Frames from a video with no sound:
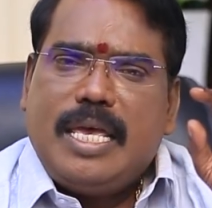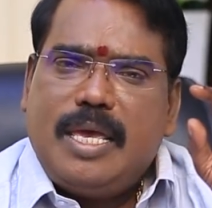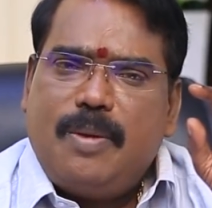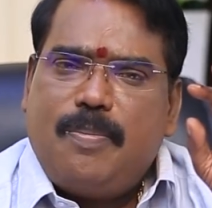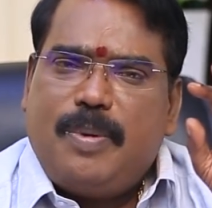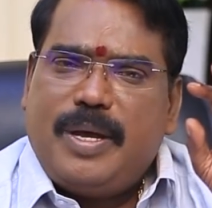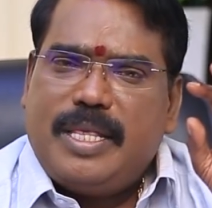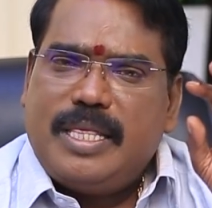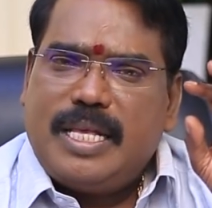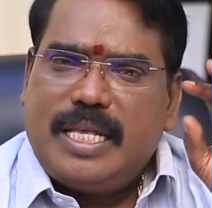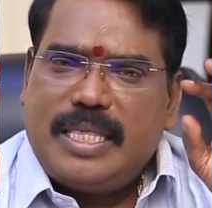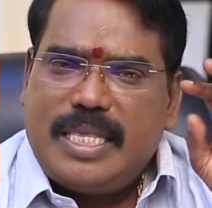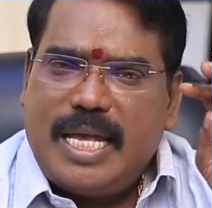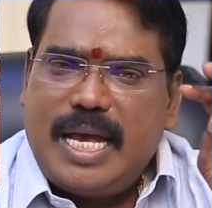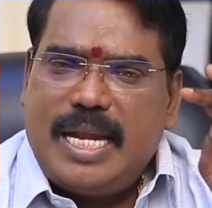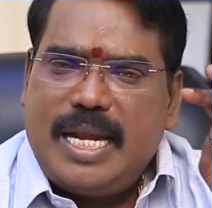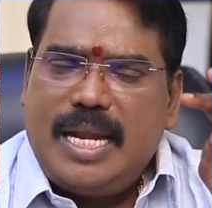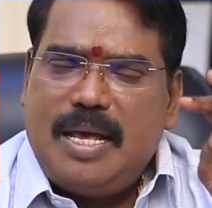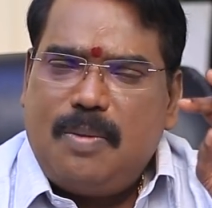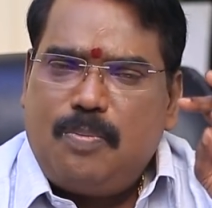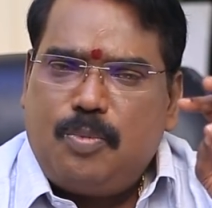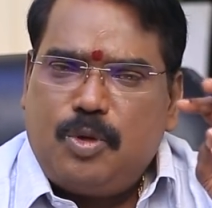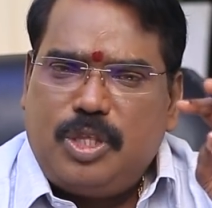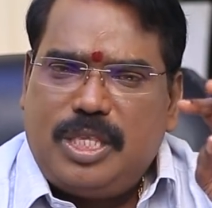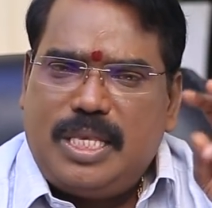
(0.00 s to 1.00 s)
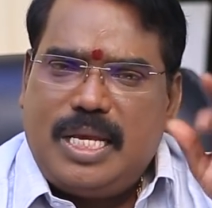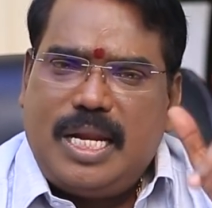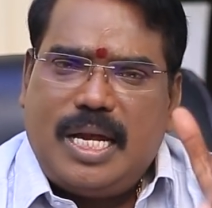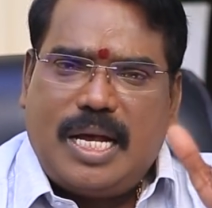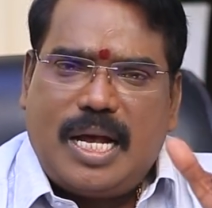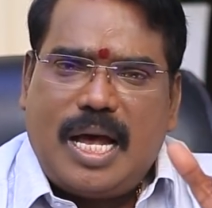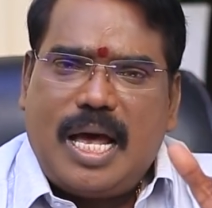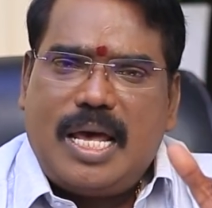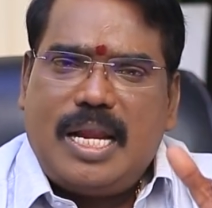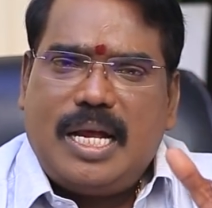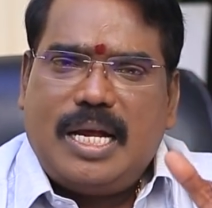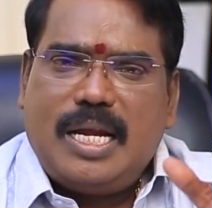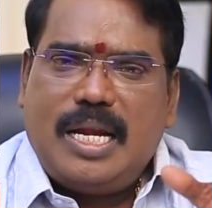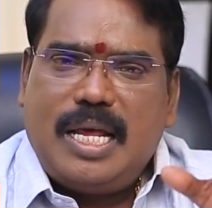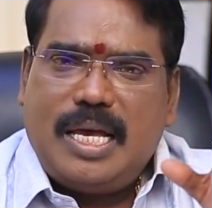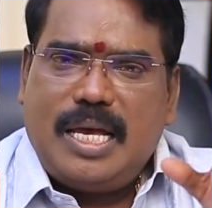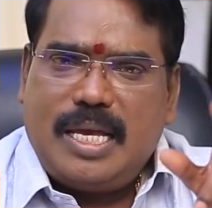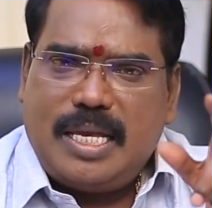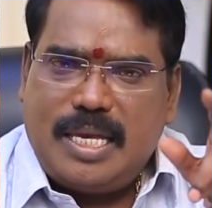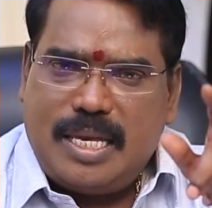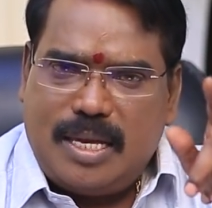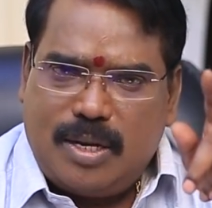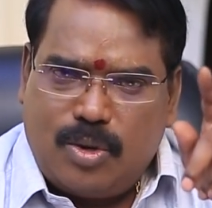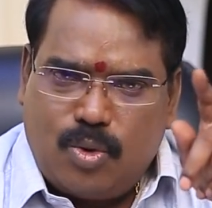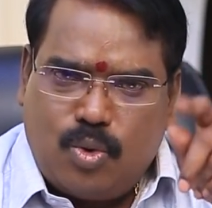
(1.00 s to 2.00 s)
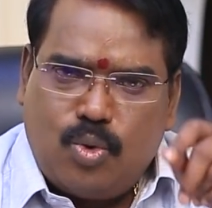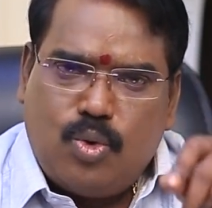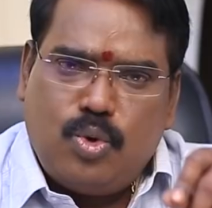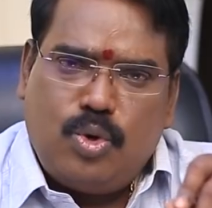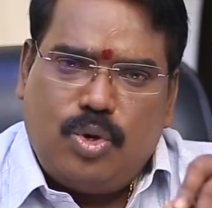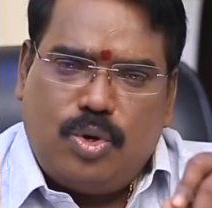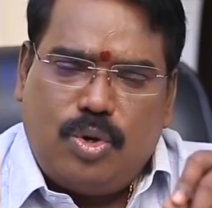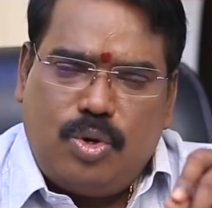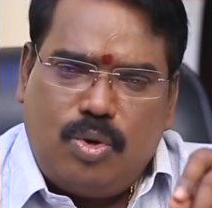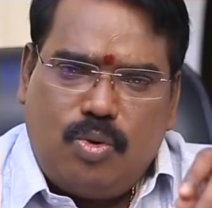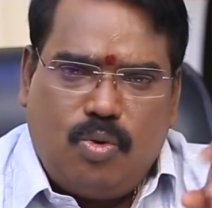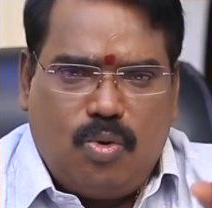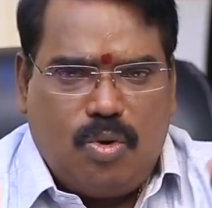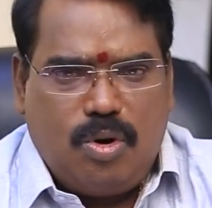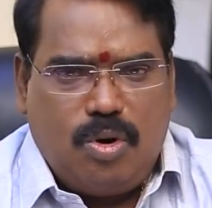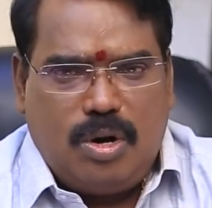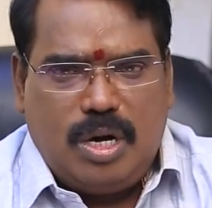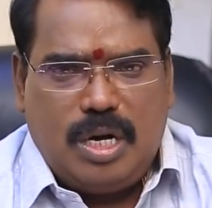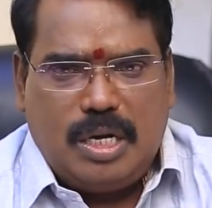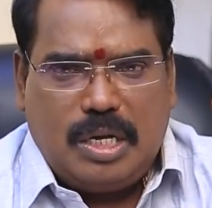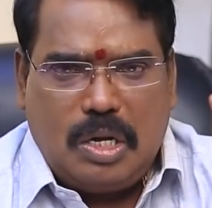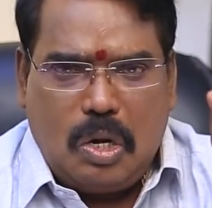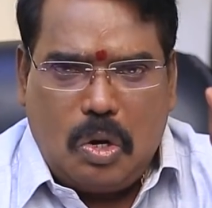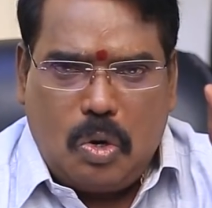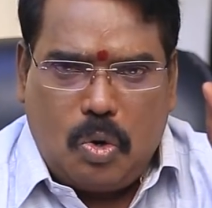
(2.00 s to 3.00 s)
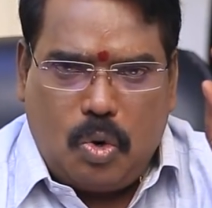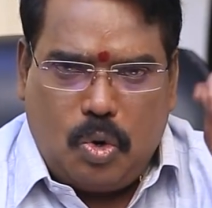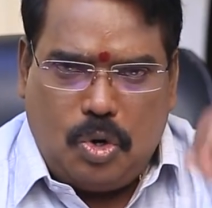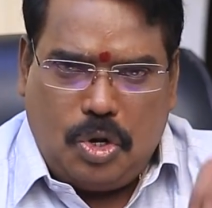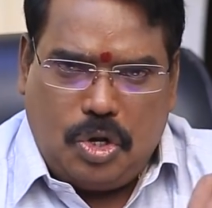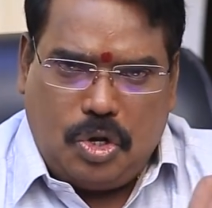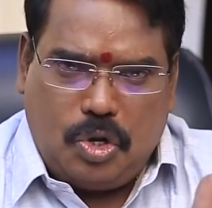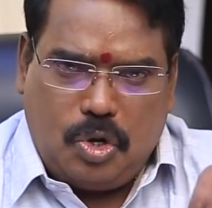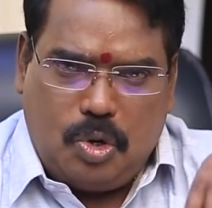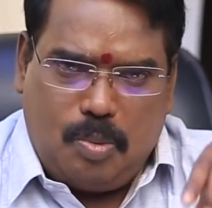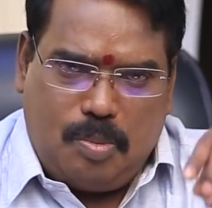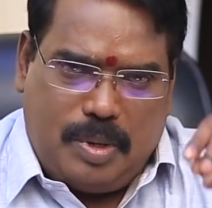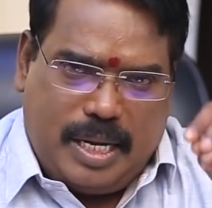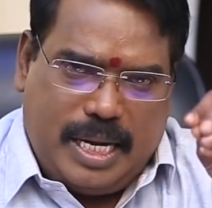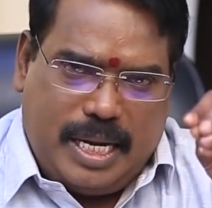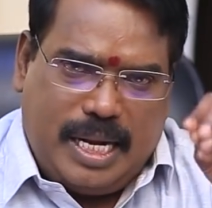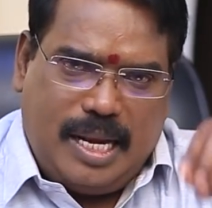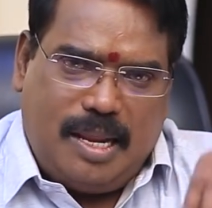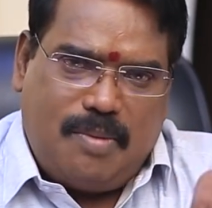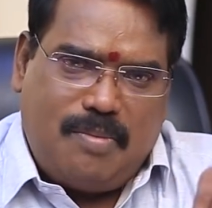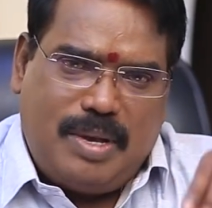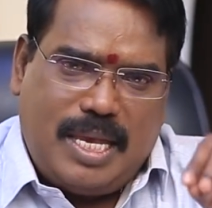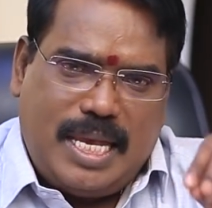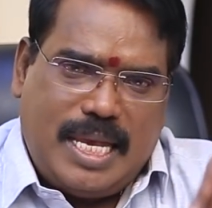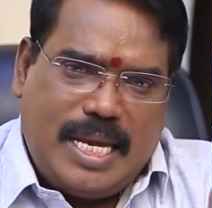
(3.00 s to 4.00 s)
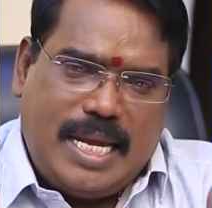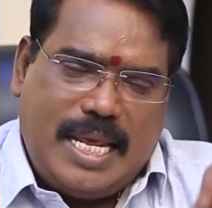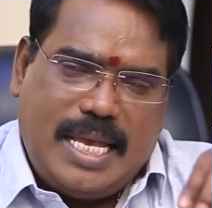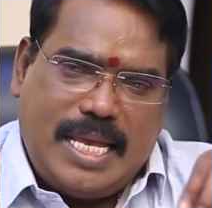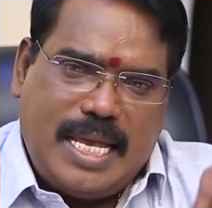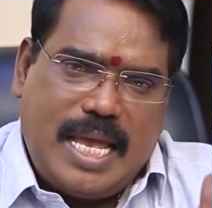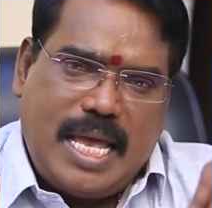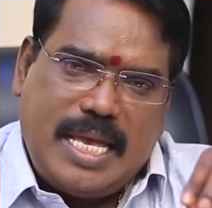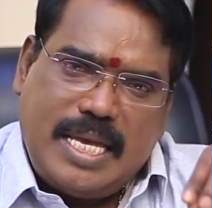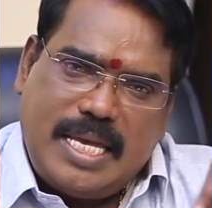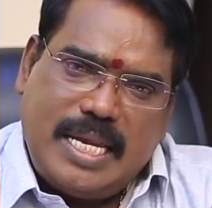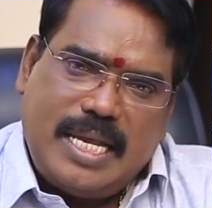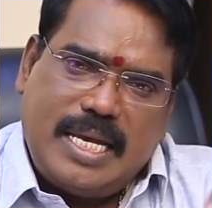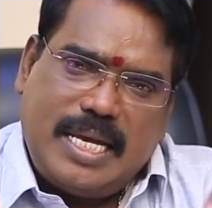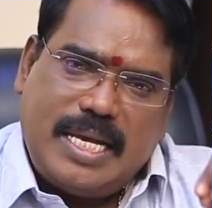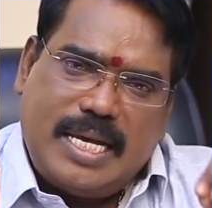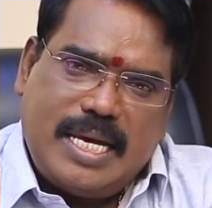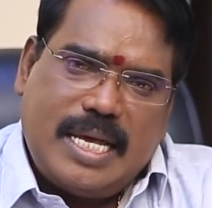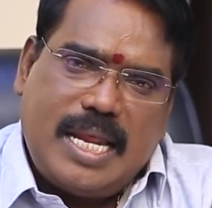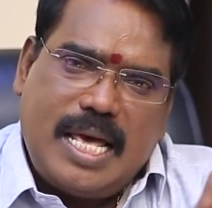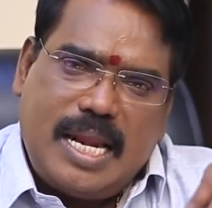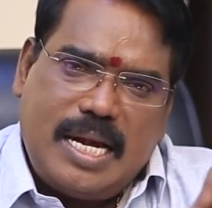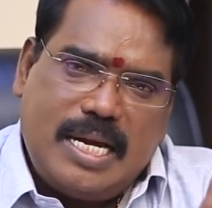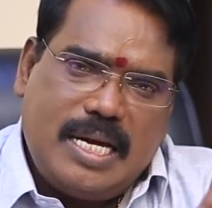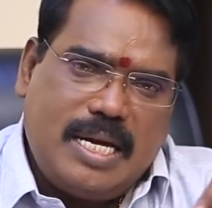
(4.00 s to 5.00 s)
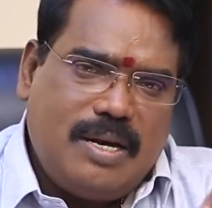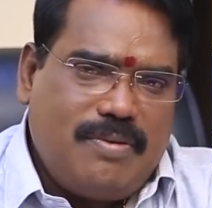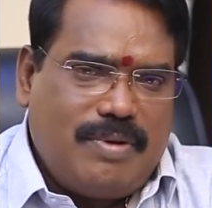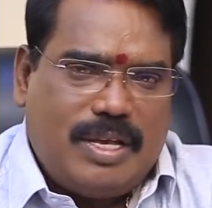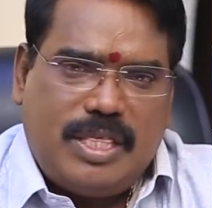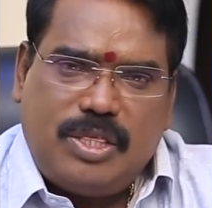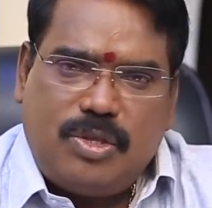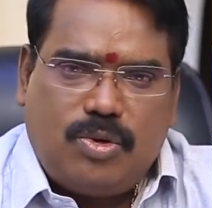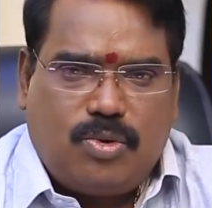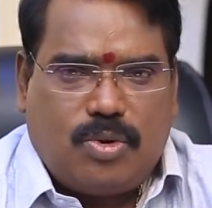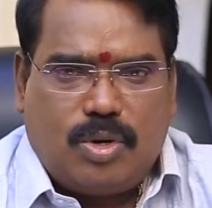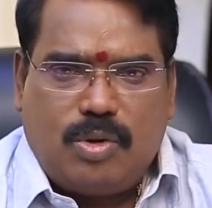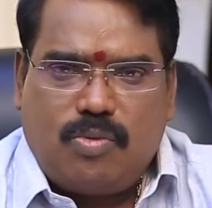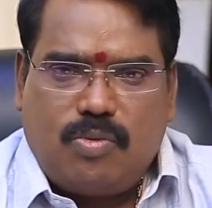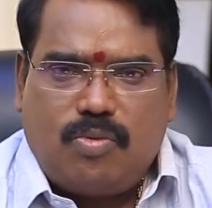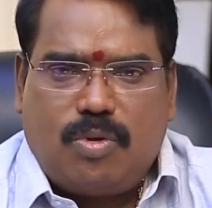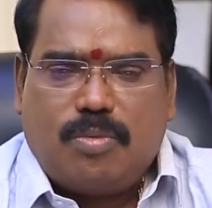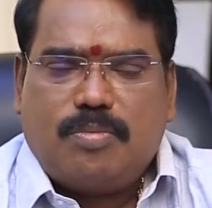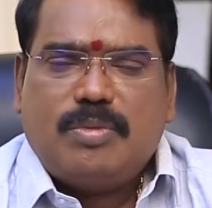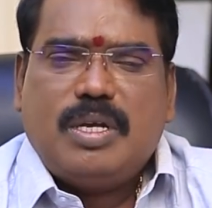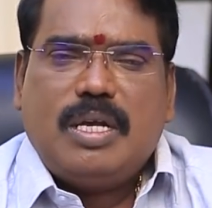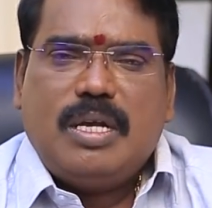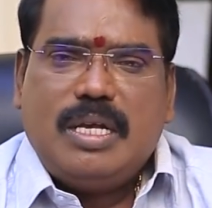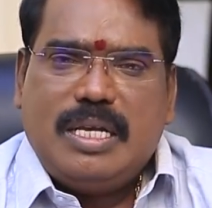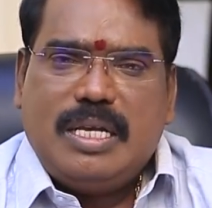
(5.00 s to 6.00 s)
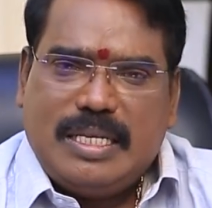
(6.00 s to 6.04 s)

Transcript: இப்போ இந்த தன புத்திர காரகனாகிய குரு உங்களுக்கு கொடுக்கும் நிலைமையிலேயே இருக்கிறார் என்று வைத்துக்கொள்வோம்